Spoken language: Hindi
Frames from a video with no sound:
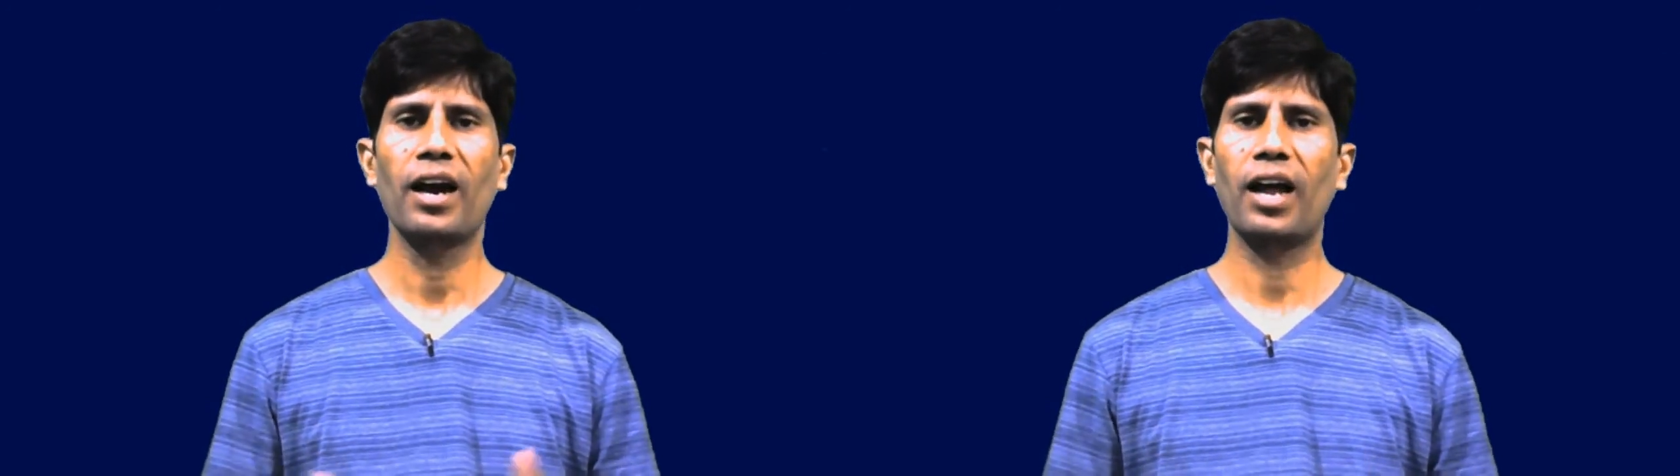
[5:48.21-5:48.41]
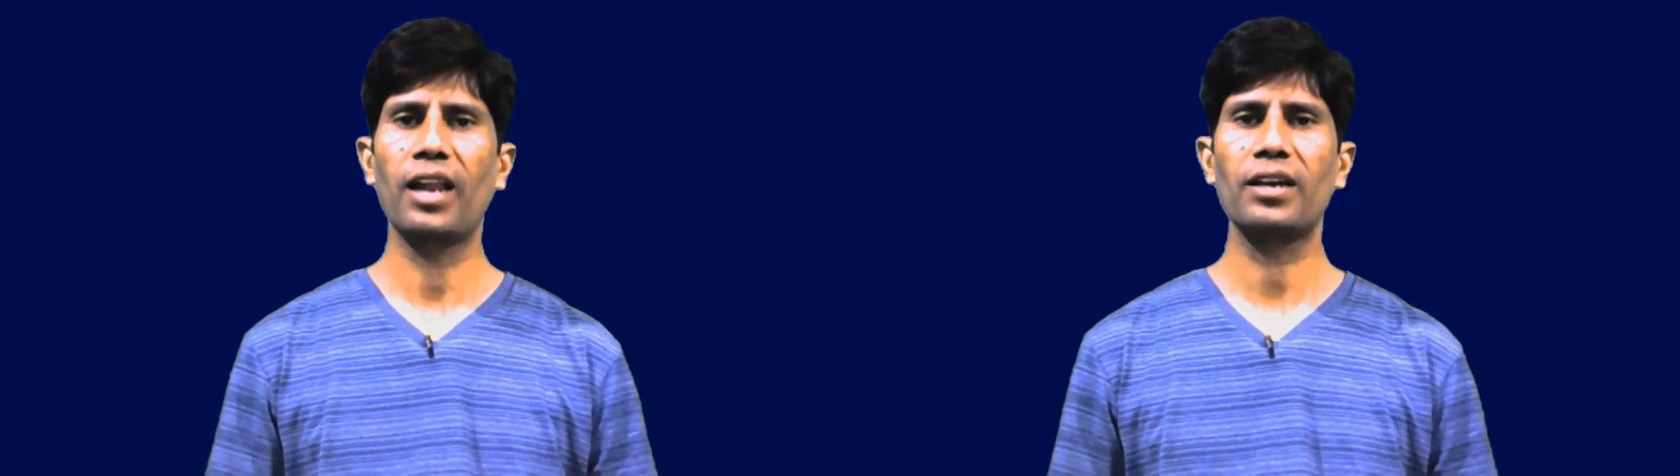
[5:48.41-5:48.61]

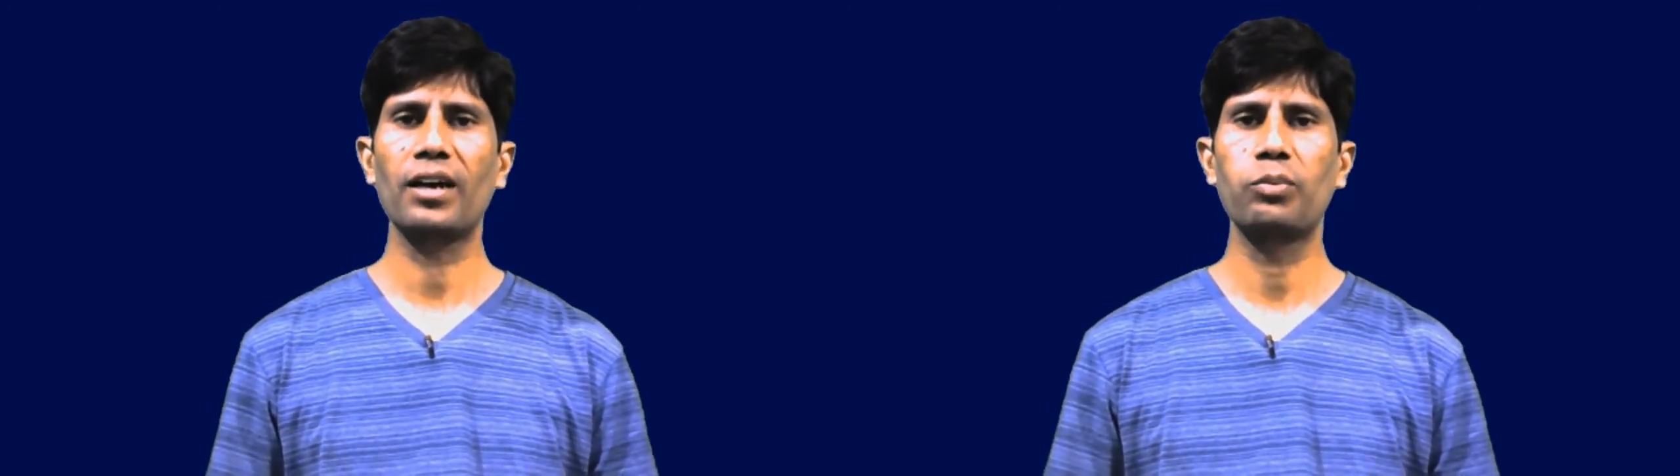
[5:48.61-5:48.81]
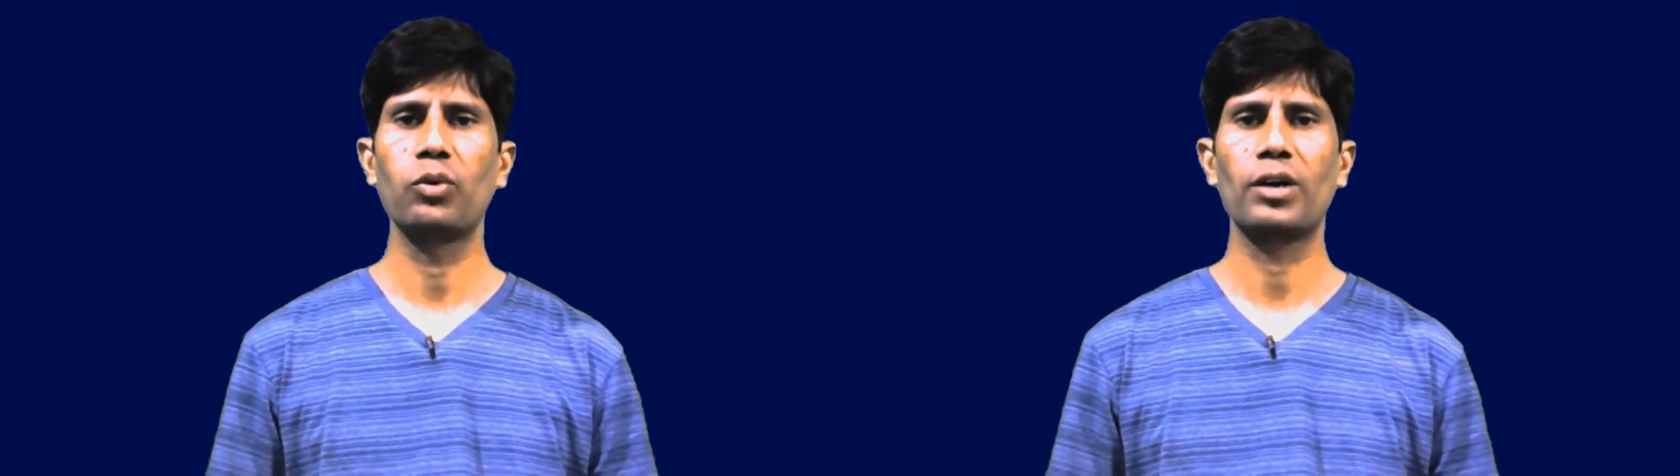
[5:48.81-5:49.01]

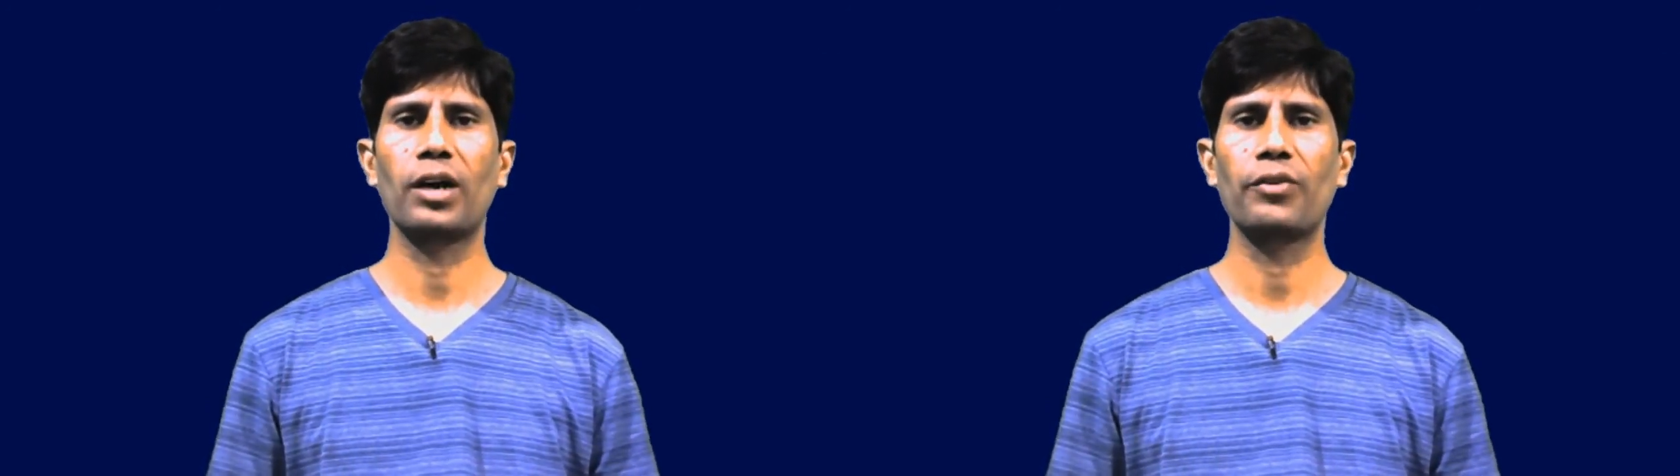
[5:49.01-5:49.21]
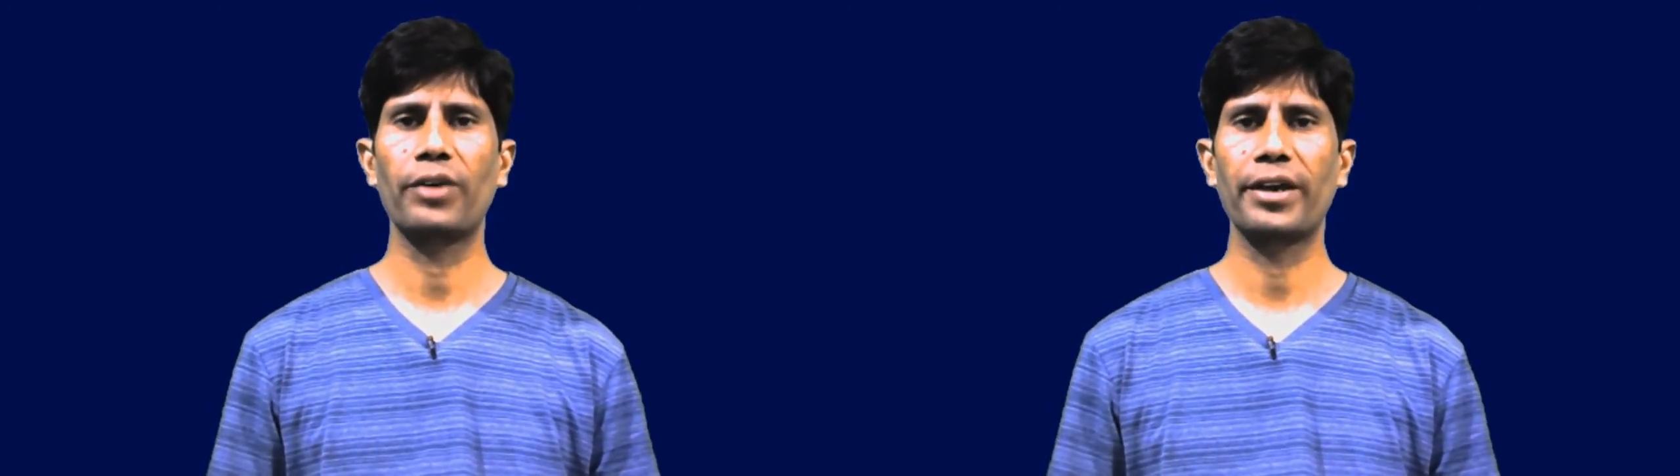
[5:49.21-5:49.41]
हल्का
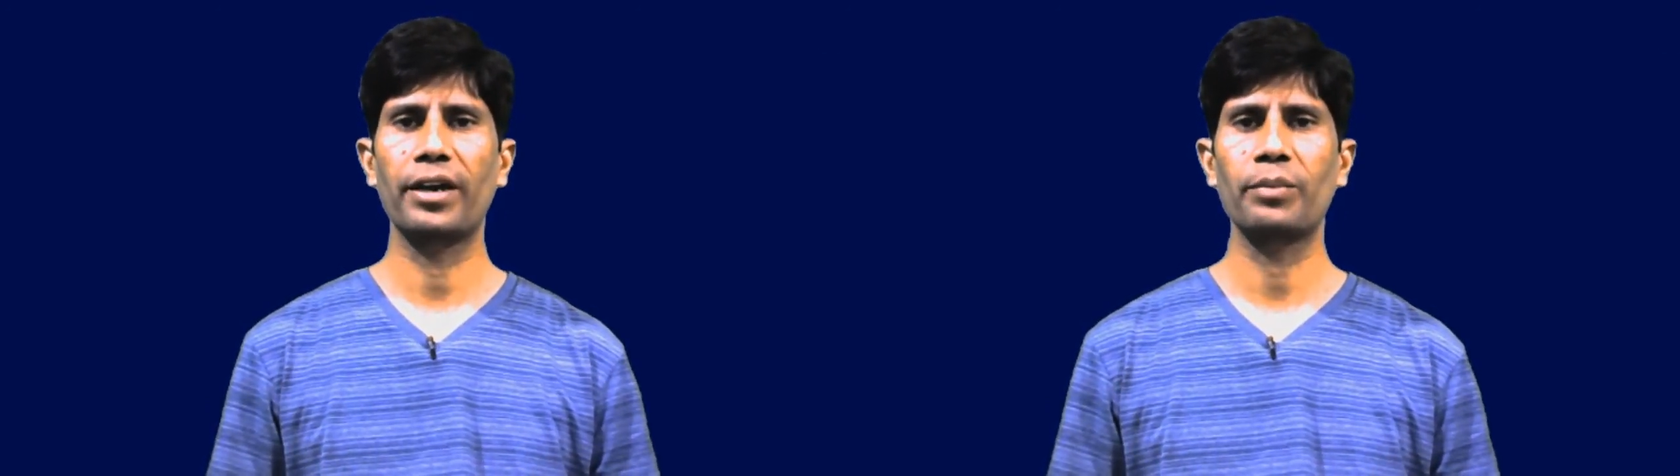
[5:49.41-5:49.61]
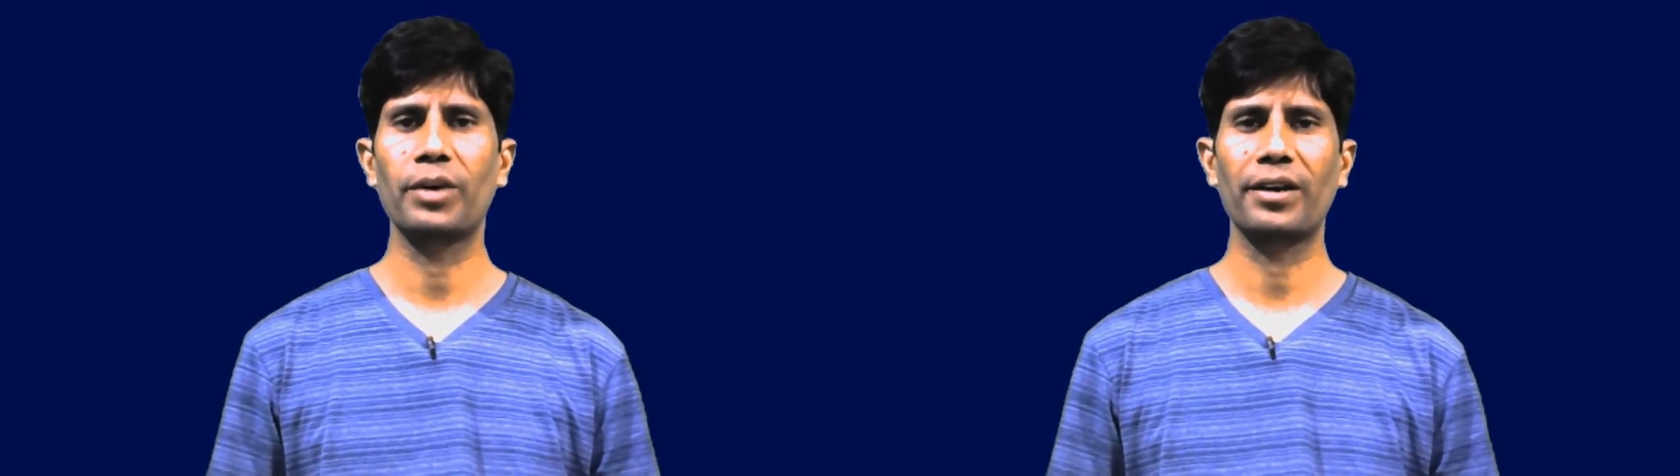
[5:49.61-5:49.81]
फुल्का
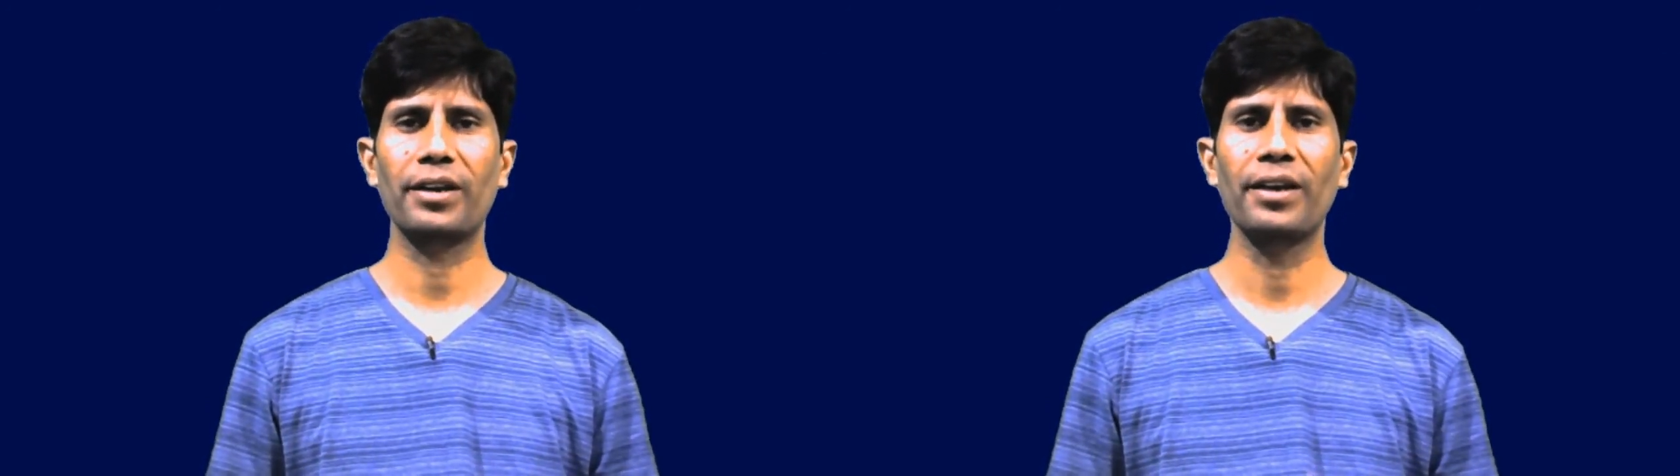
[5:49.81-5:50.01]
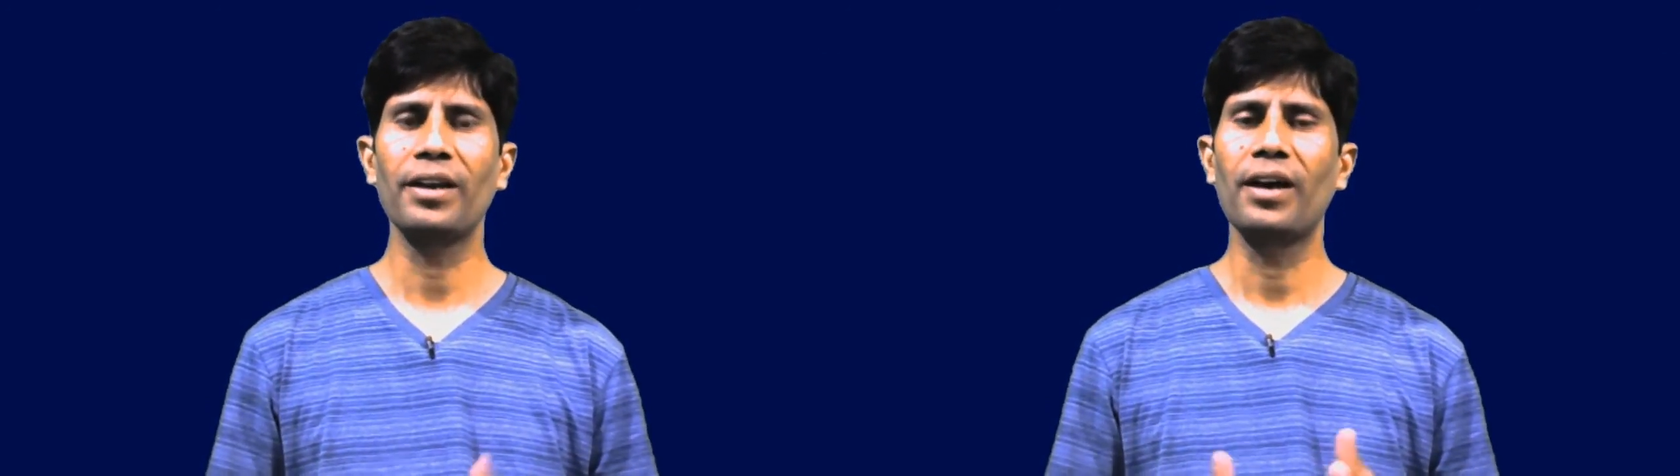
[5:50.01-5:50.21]
व्यायाम करके